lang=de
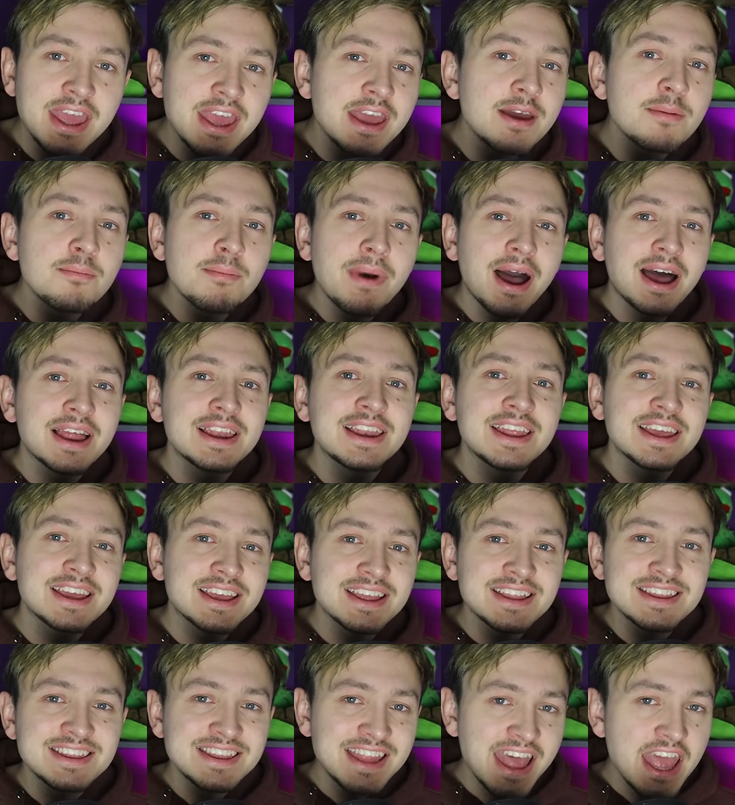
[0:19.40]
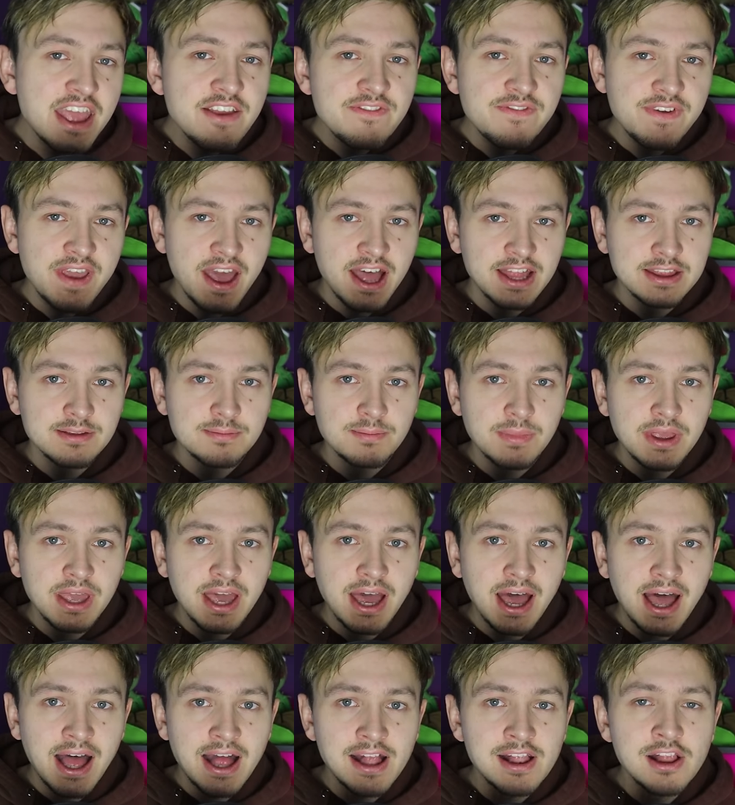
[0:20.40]
ehemaligen
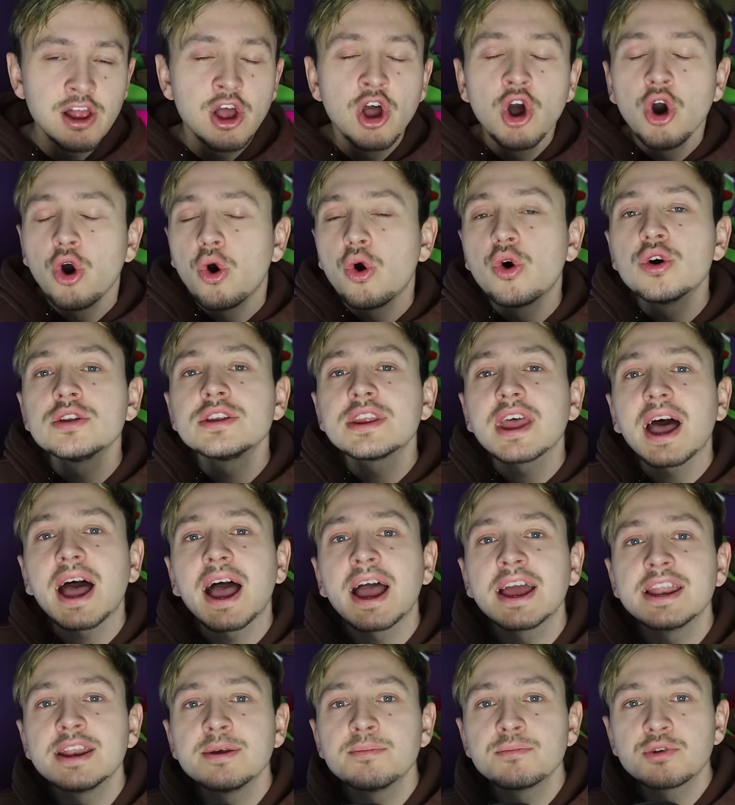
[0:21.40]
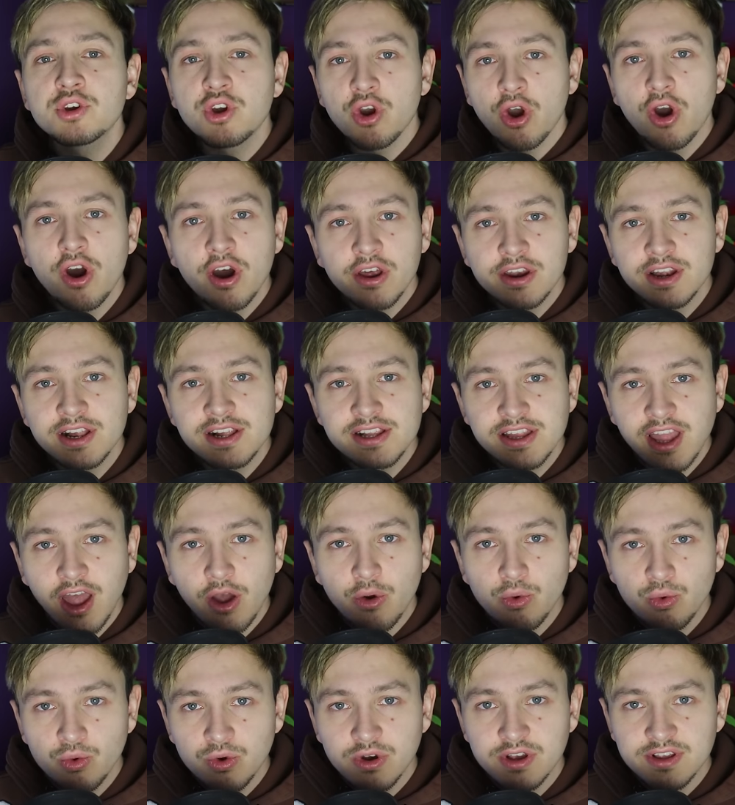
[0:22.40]
Navy-Admiral und einem Colonel
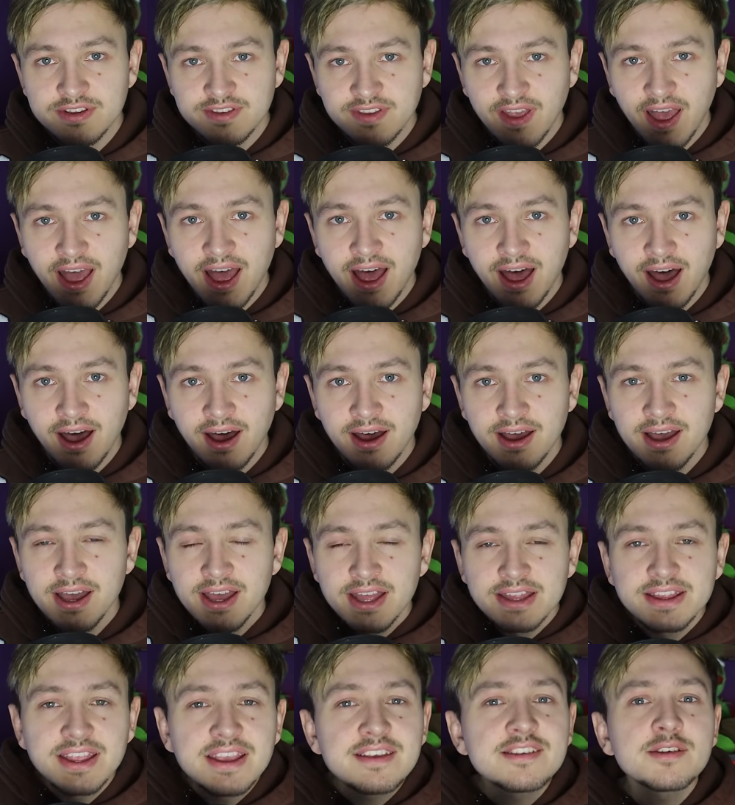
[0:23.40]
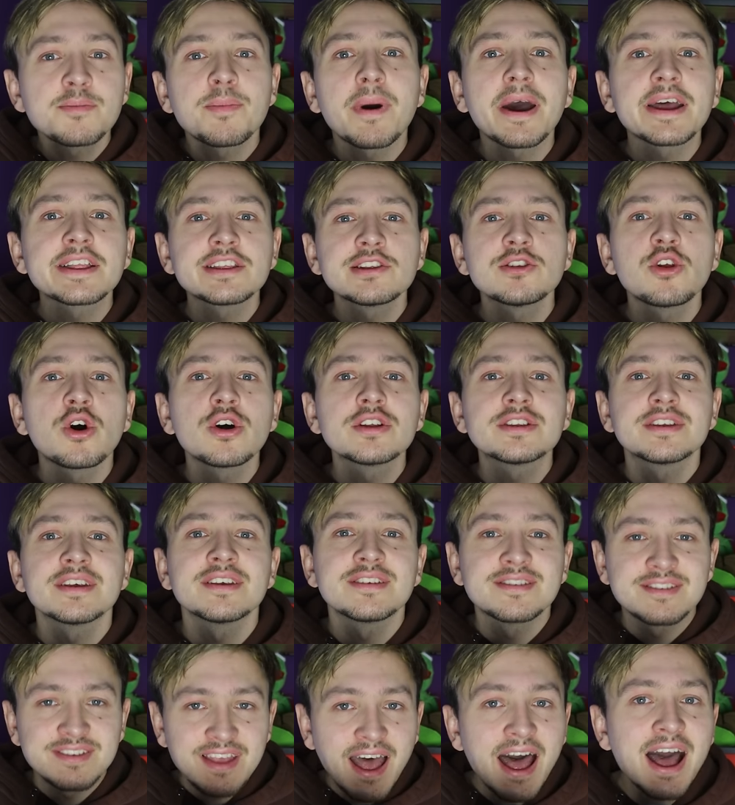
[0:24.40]
der USA. Diese beiden
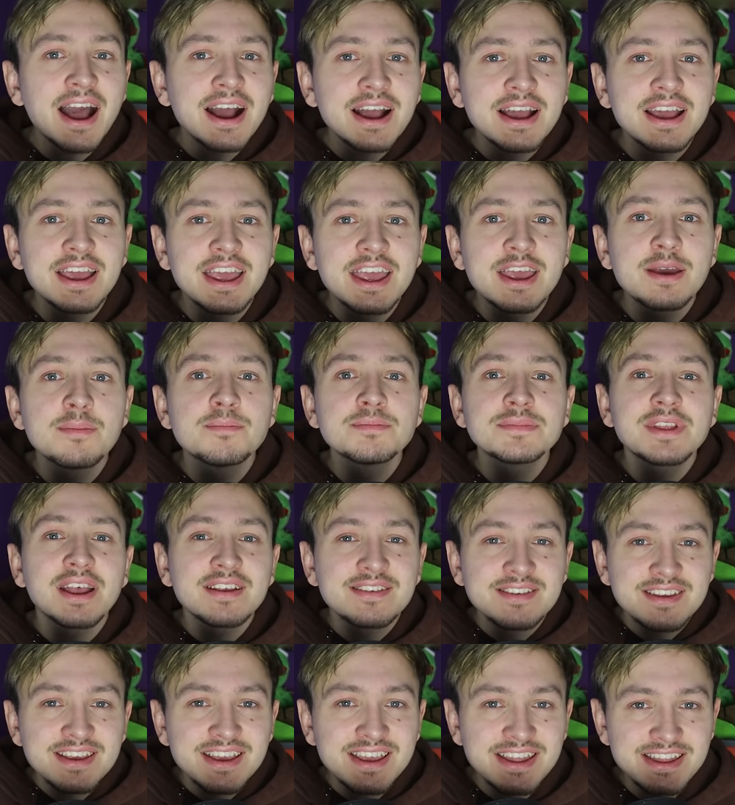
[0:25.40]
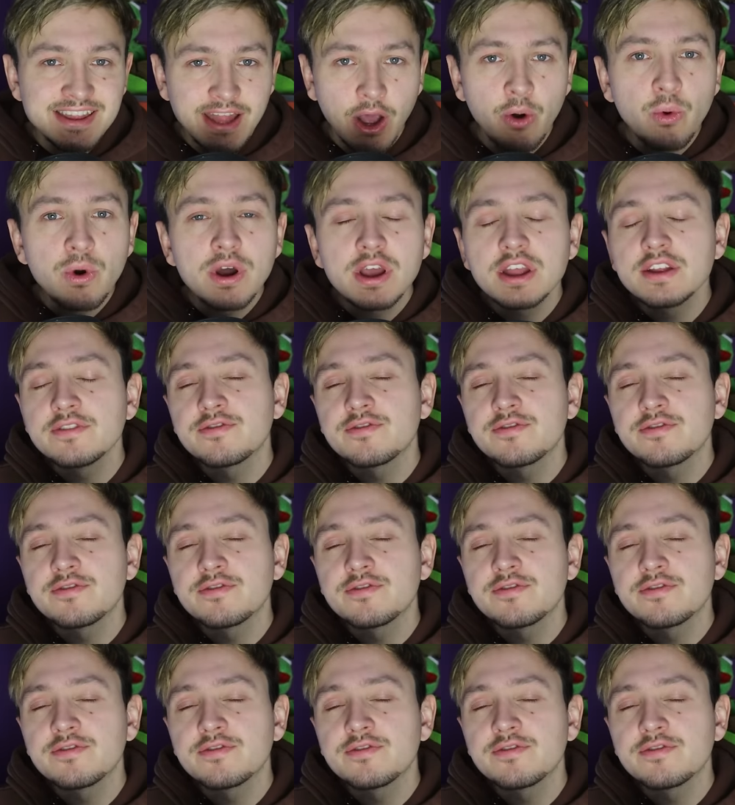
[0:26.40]
Leute sagen eben, dass sie genaue